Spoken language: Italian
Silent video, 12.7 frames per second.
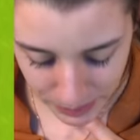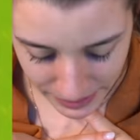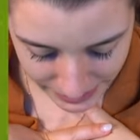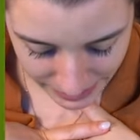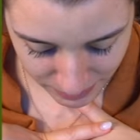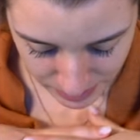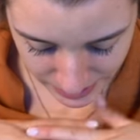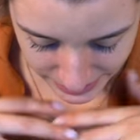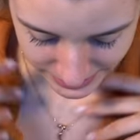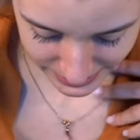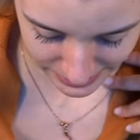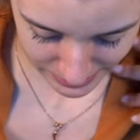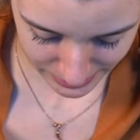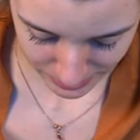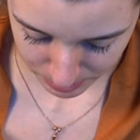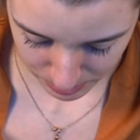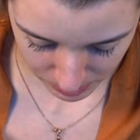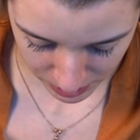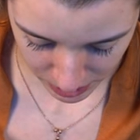perché, vabbè, eh,
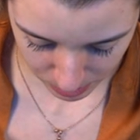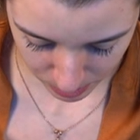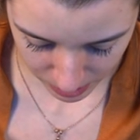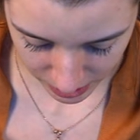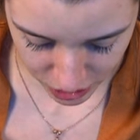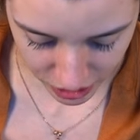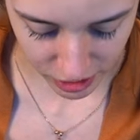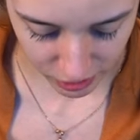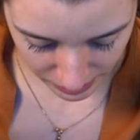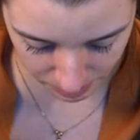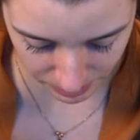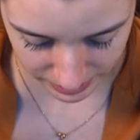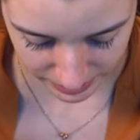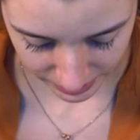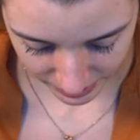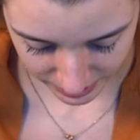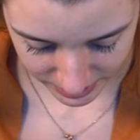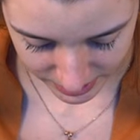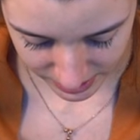mi piace da morire. Cioè, io veramente,
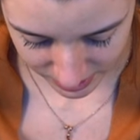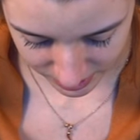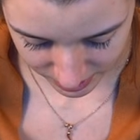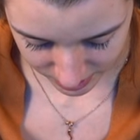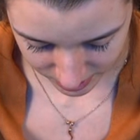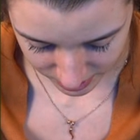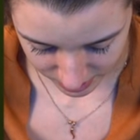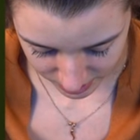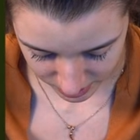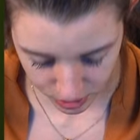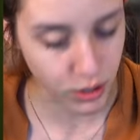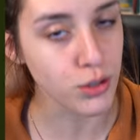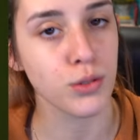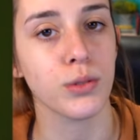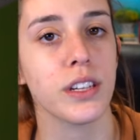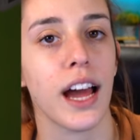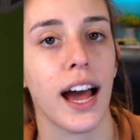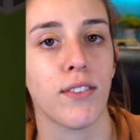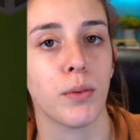ragazzi, eh, non
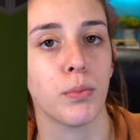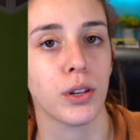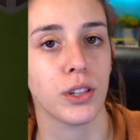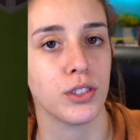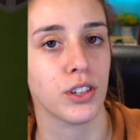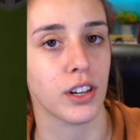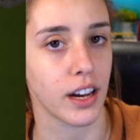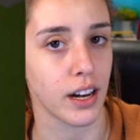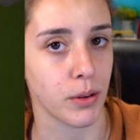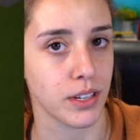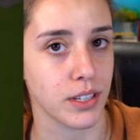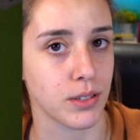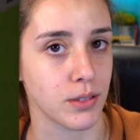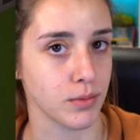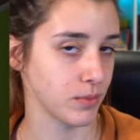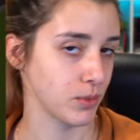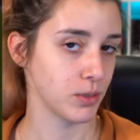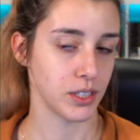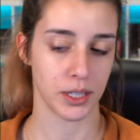studiavo pur di giocare a questo.
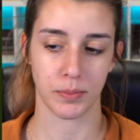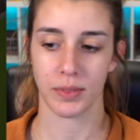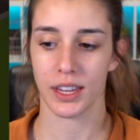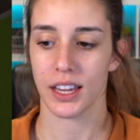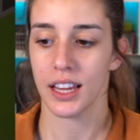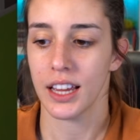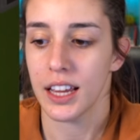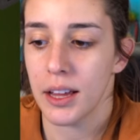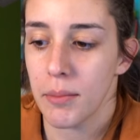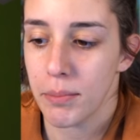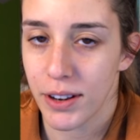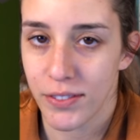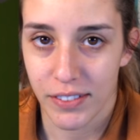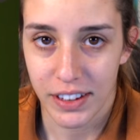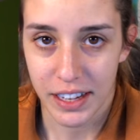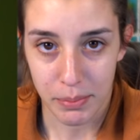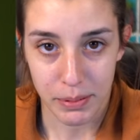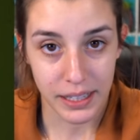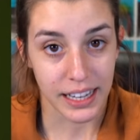Quindi, per farvi
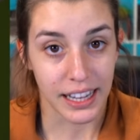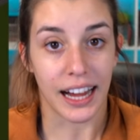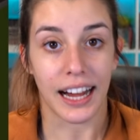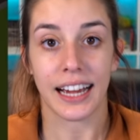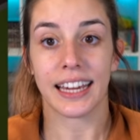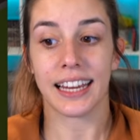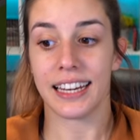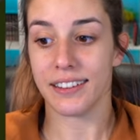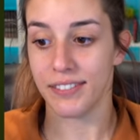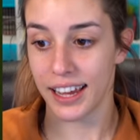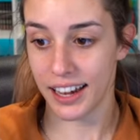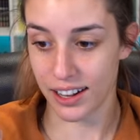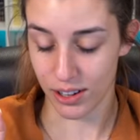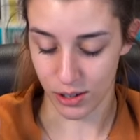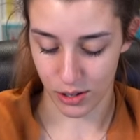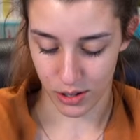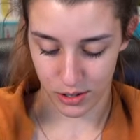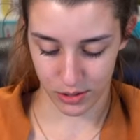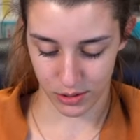capire a che
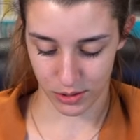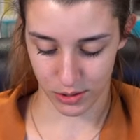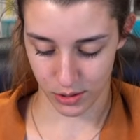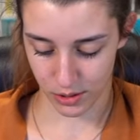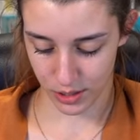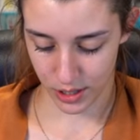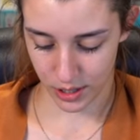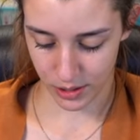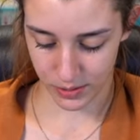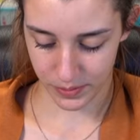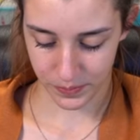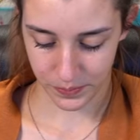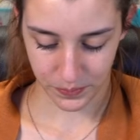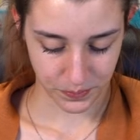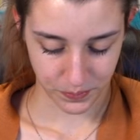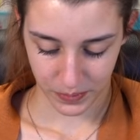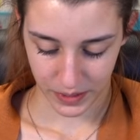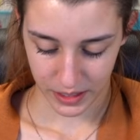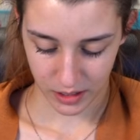livello sono io.
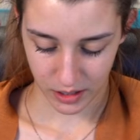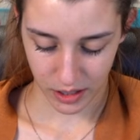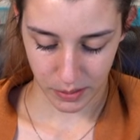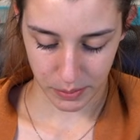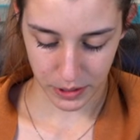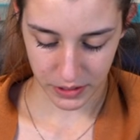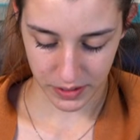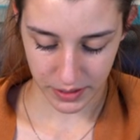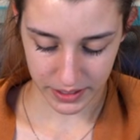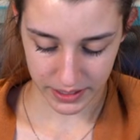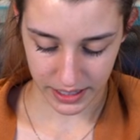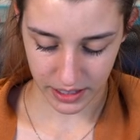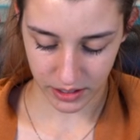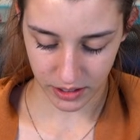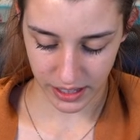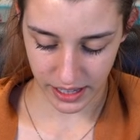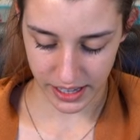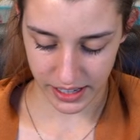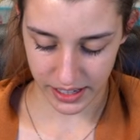Insomma, mi piace veramente tanto. Ok,
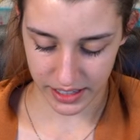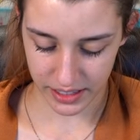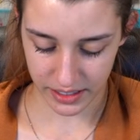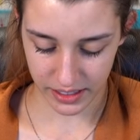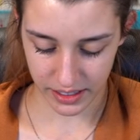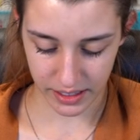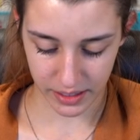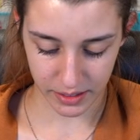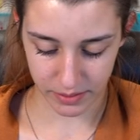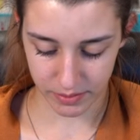ri, ri,